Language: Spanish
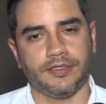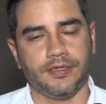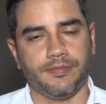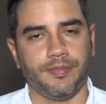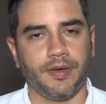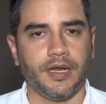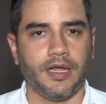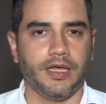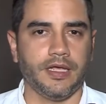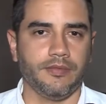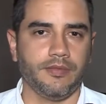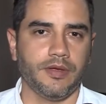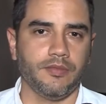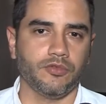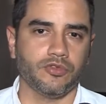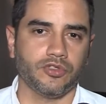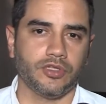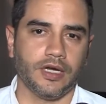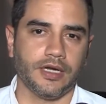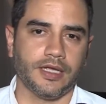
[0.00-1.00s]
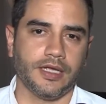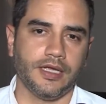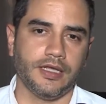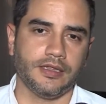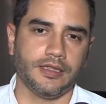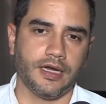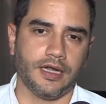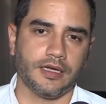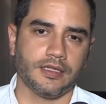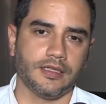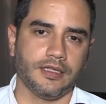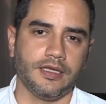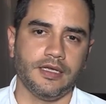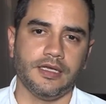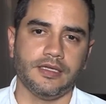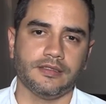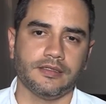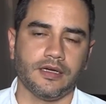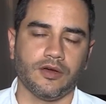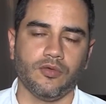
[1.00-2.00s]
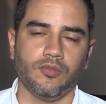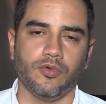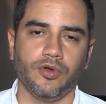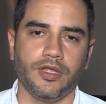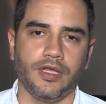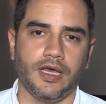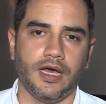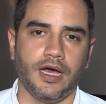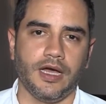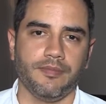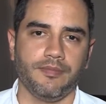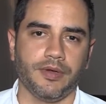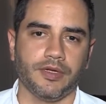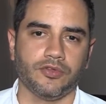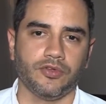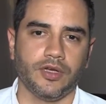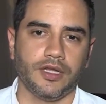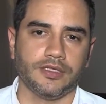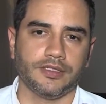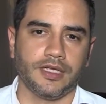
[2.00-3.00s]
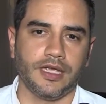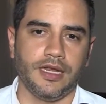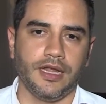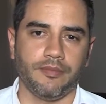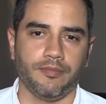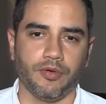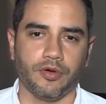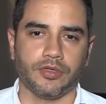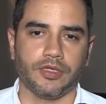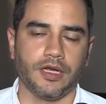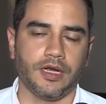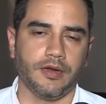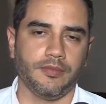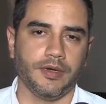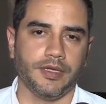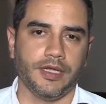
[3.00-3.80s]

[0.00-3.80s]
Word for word: ese paradigma y mostrar que detrás de esa comunidad hay personas que le aportan al